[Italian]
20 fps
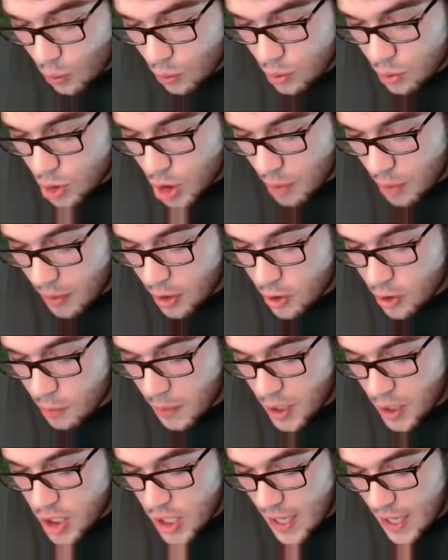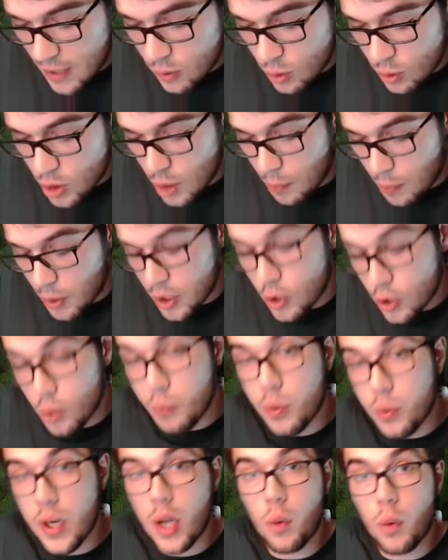un 58%, ci ha portato
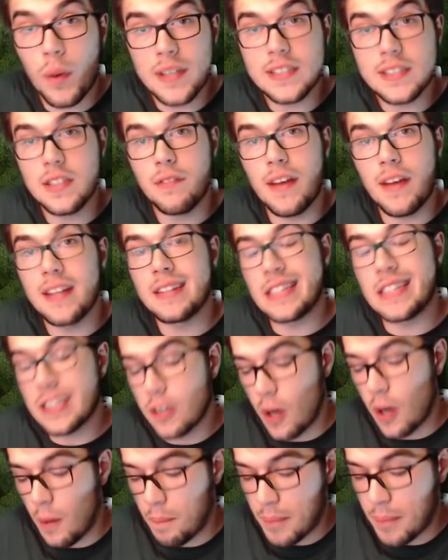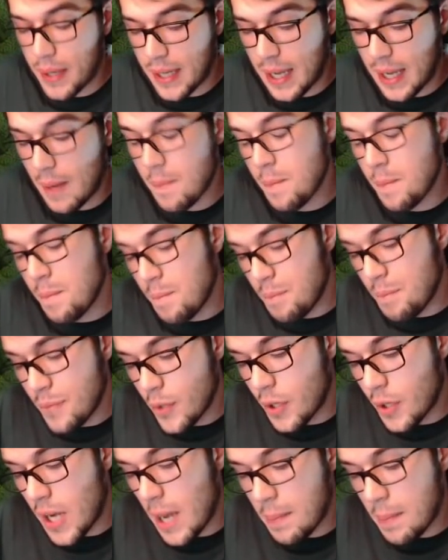pure quasi 20 coppe che
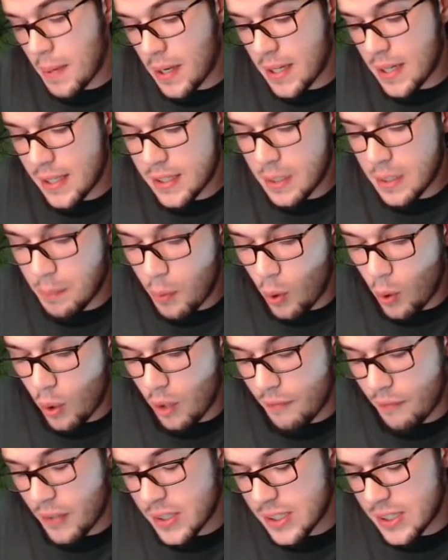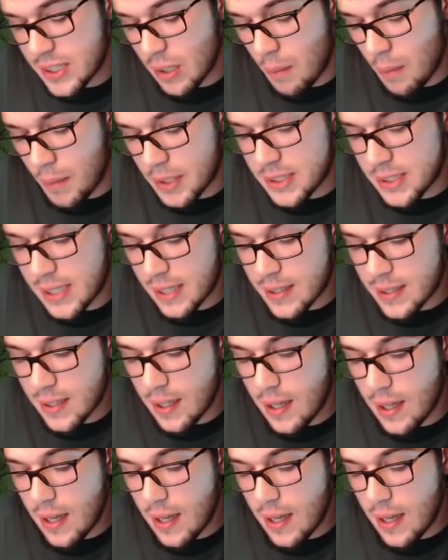non è per niente poco, infatti siamo passati